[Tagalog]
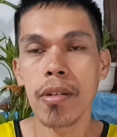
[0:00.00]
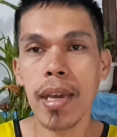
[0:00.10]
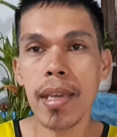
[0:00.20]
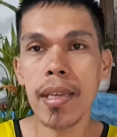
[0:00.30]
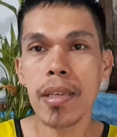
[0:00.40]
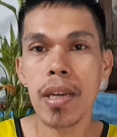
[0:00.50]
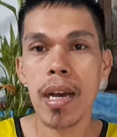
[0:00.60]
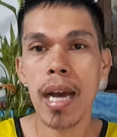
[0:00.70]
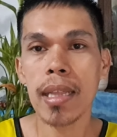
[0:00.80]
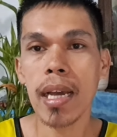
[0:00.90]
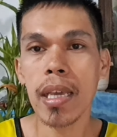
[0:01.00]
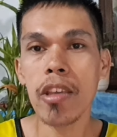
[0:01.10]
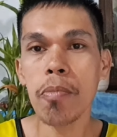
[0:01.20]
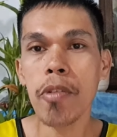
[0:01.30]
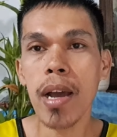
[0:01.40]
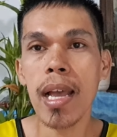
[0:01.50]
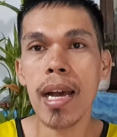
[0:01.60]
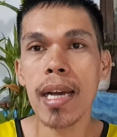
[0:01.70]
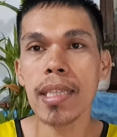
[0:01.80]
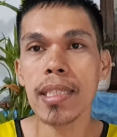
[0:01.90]
Okay? At ang iyong pong
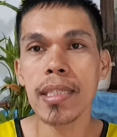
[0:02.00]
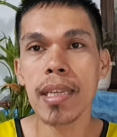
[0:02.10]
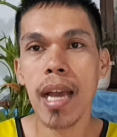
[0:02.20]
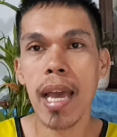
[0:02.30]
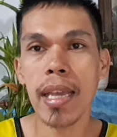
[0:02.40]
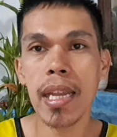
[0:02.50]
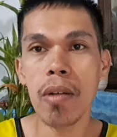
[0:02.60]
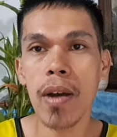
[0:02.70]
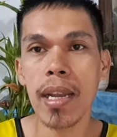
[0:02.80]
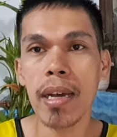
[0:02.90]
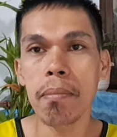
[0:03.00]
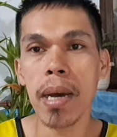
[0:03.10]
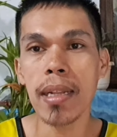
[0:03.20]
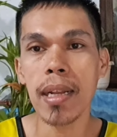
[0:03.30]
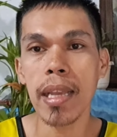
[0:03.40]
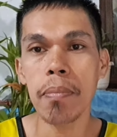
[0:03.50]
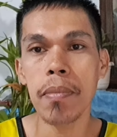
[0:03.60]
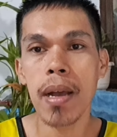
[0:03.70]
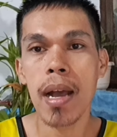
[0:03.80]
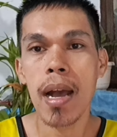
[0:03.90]
alahas, ay ginawa ng band
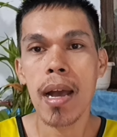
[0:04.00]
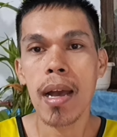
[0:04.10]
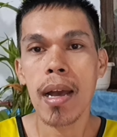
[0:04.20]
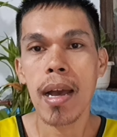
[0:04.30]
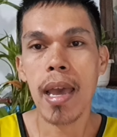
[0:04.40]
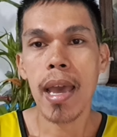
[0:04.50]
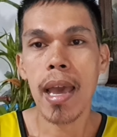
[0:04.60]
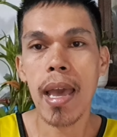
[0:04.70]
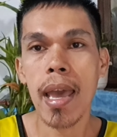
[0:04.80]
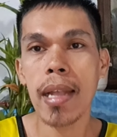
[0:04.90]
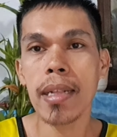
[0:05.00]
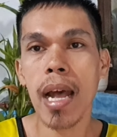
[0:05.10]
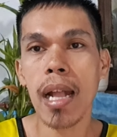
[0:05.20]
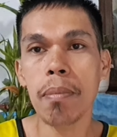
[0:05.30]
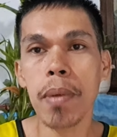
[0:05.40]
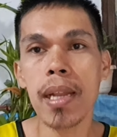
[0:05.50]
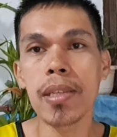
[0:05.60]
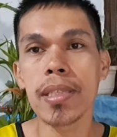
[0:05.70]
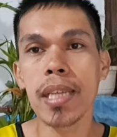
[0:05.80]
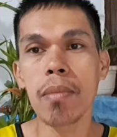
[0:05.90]
clip and arpels.